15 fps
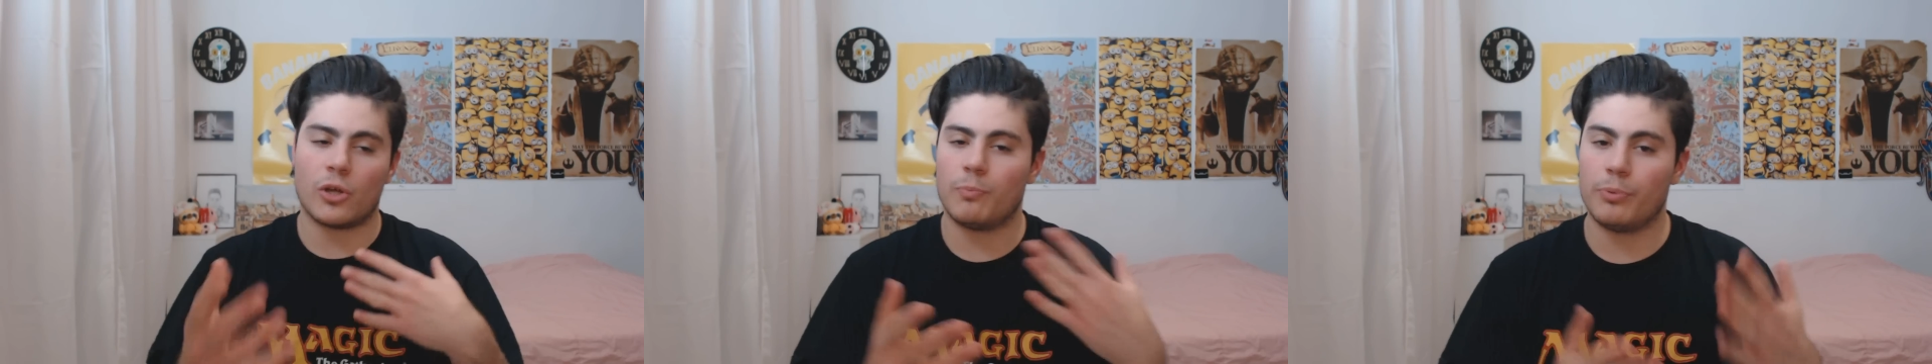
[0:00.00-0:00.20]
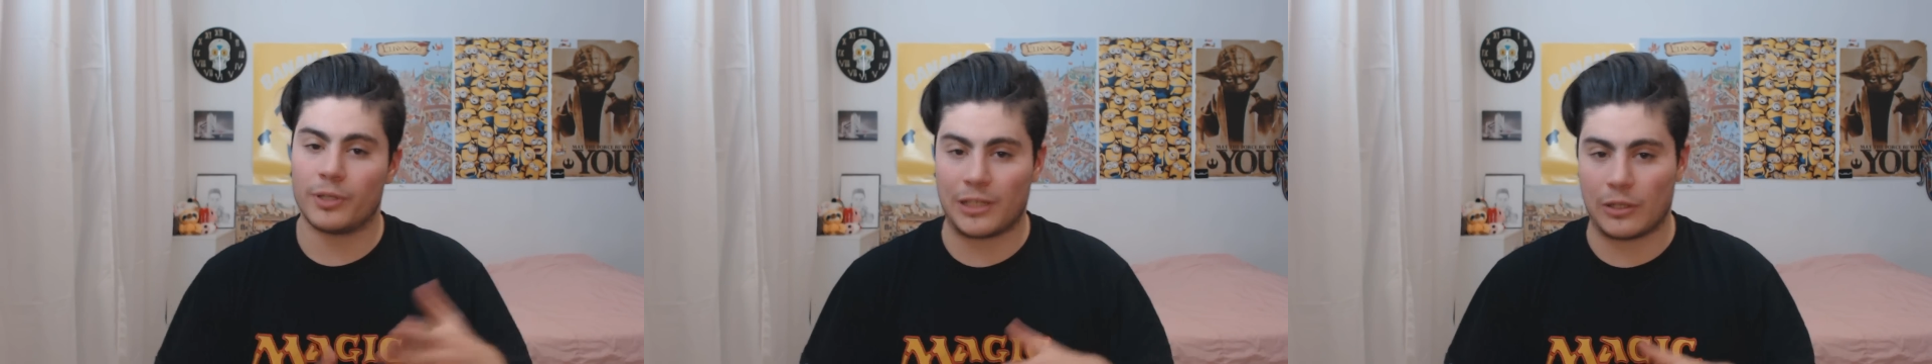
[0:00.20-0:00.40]
che
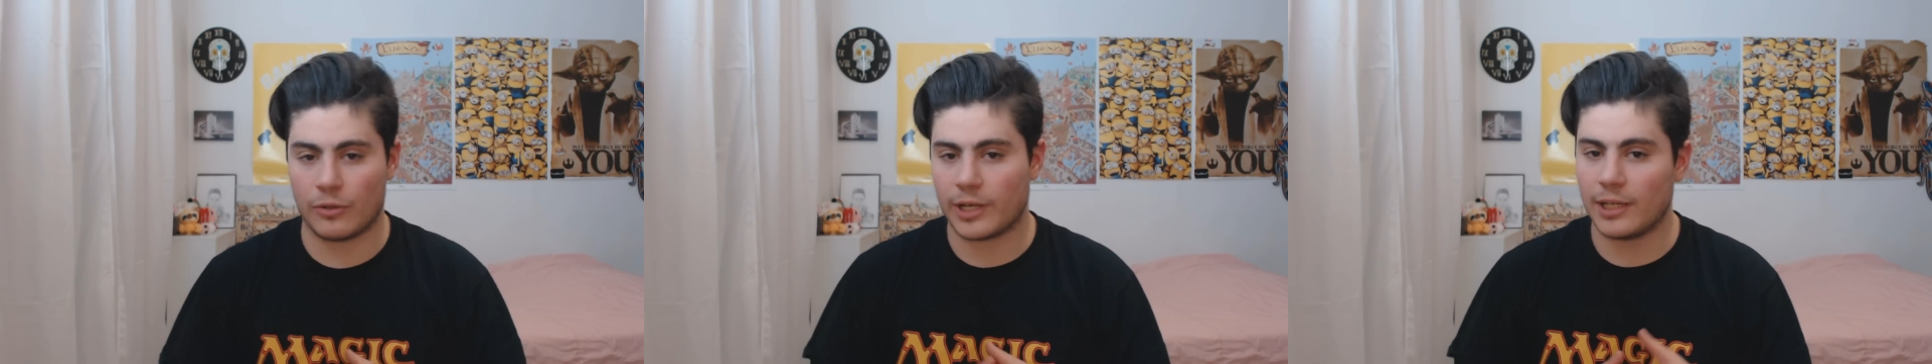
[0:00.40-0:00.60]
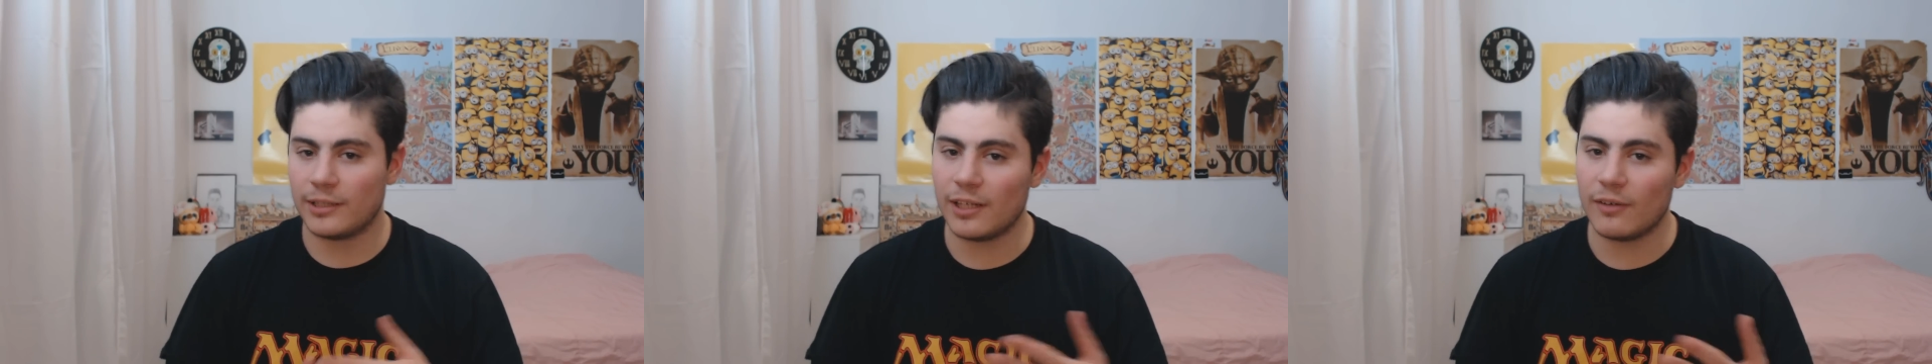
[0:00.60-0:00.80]
ho portato
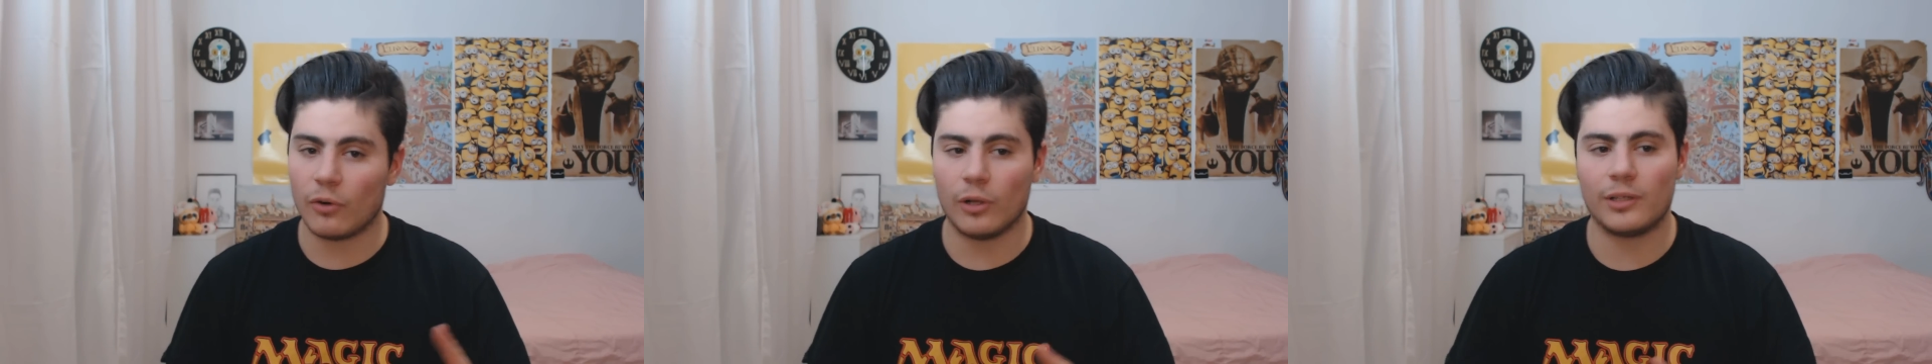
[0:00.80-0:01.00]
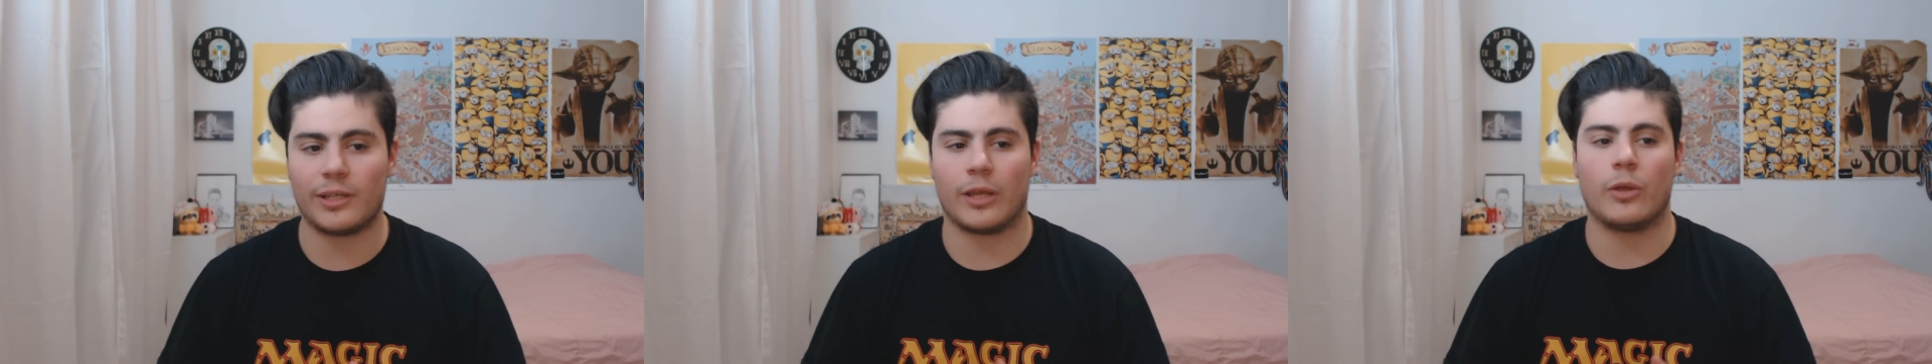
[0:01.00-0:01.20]
anche altre
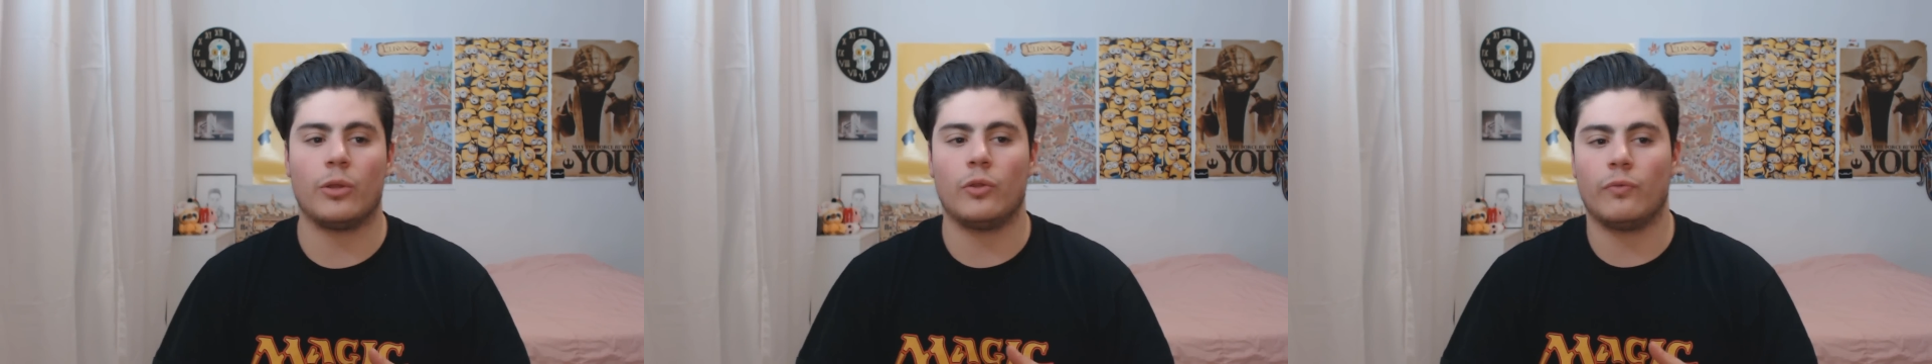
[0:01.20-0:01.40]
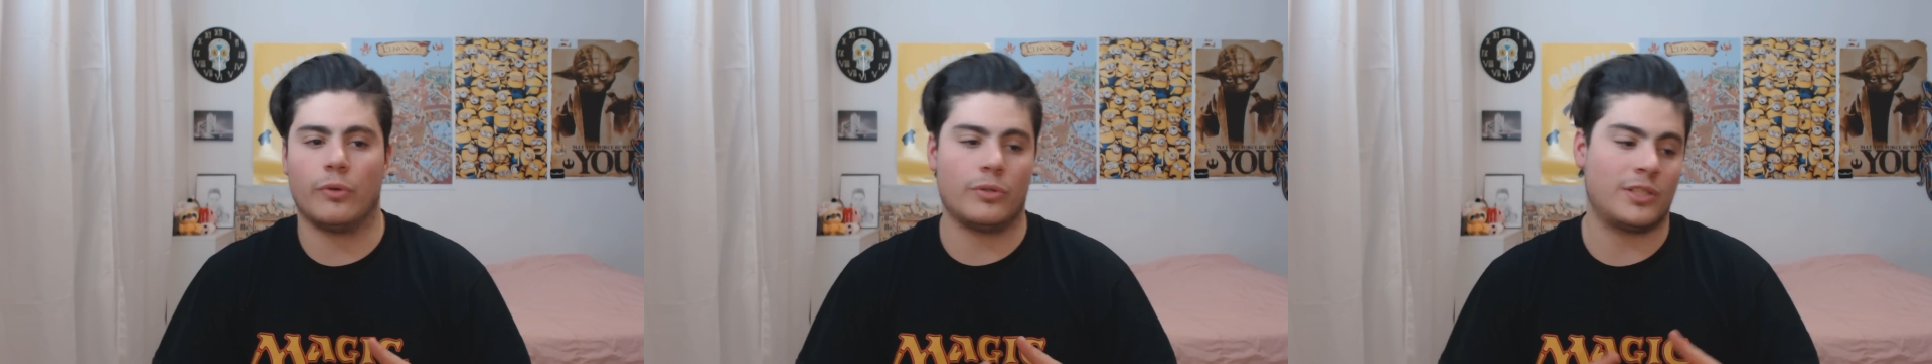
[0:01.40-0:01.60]
volte
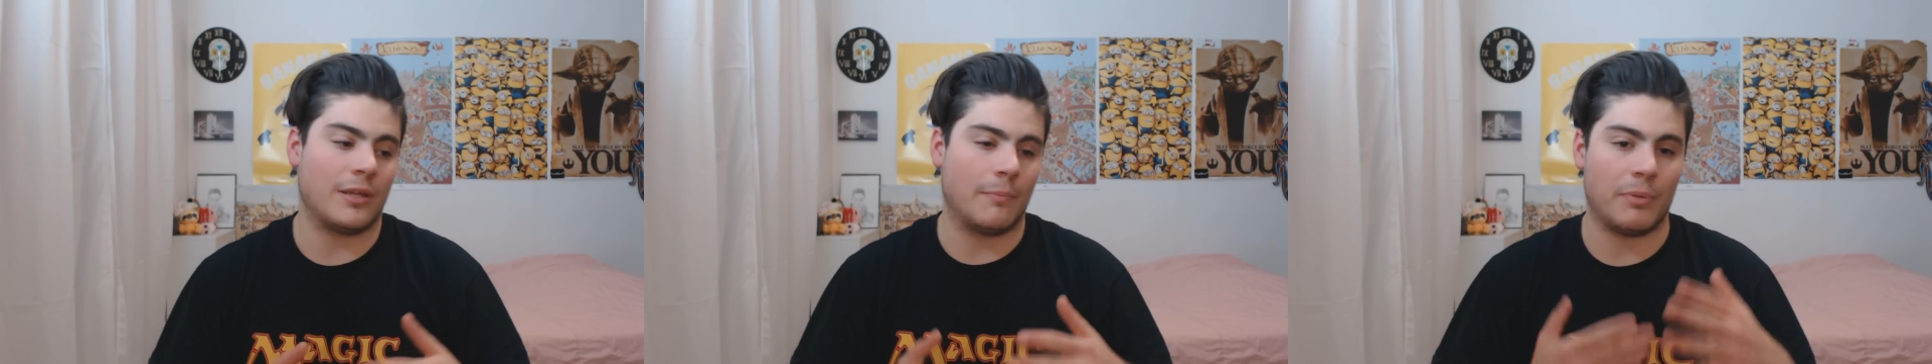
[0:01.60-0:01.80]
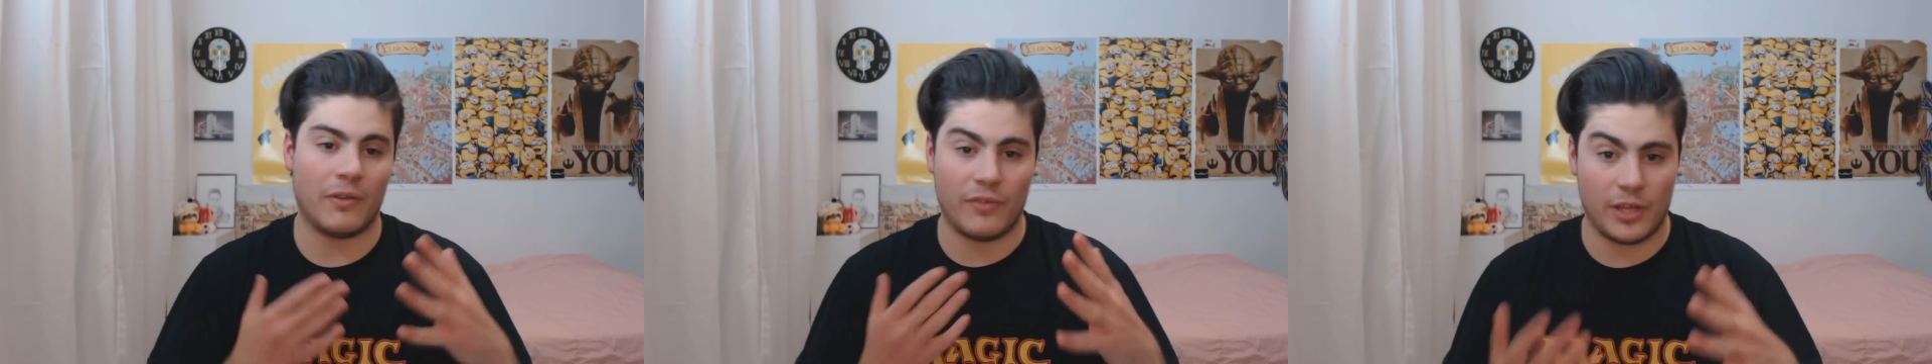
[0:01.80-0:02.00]
che dove ho
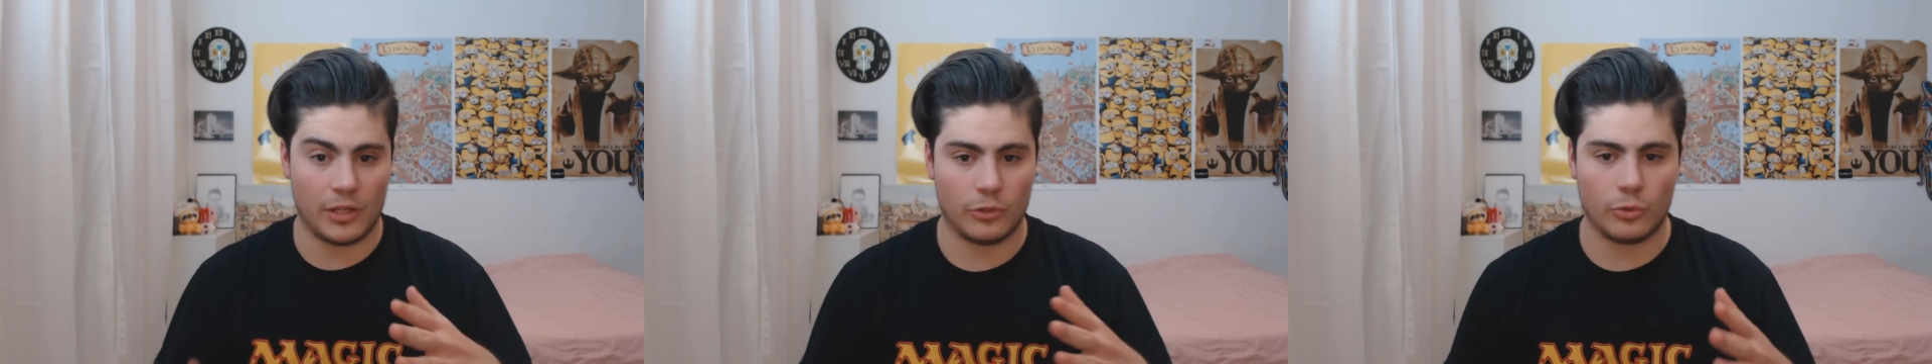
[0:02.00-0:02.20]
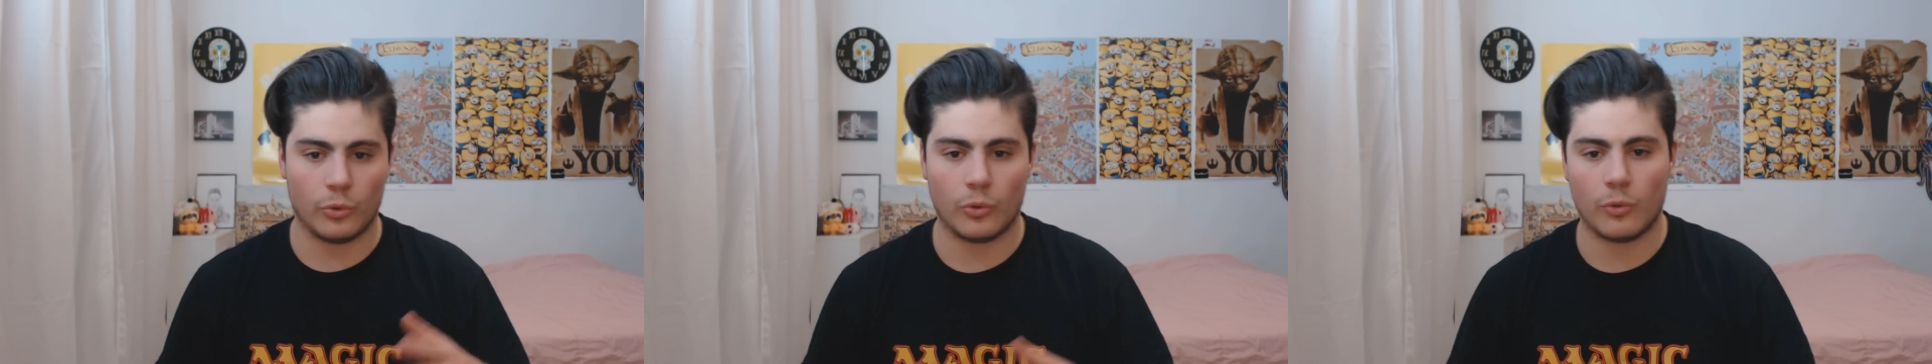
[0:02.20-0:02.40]
sempre
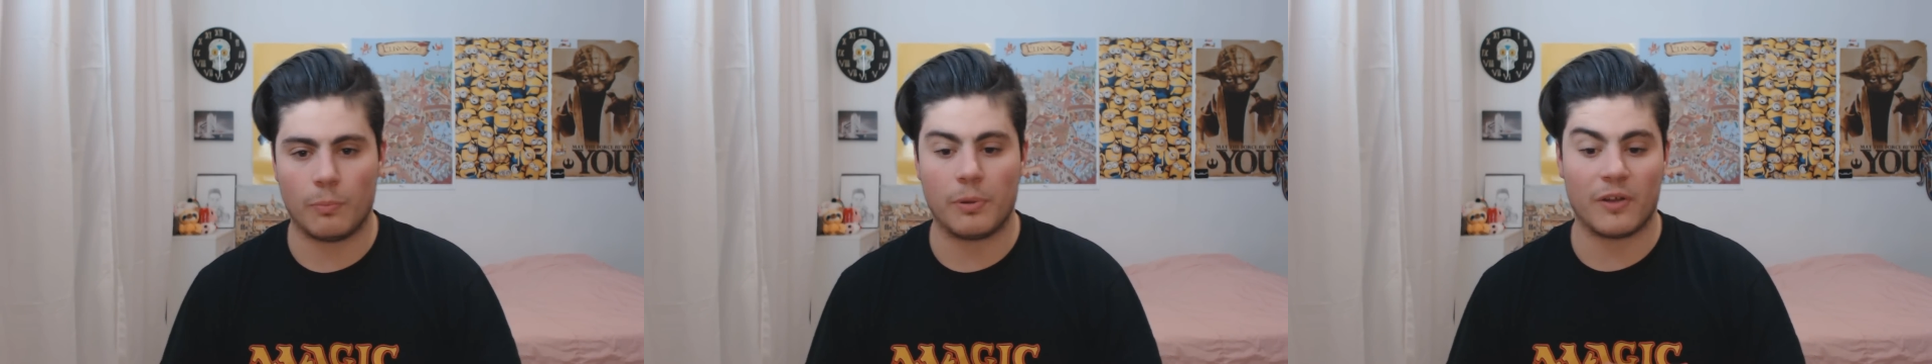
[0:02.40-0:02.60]
vinto o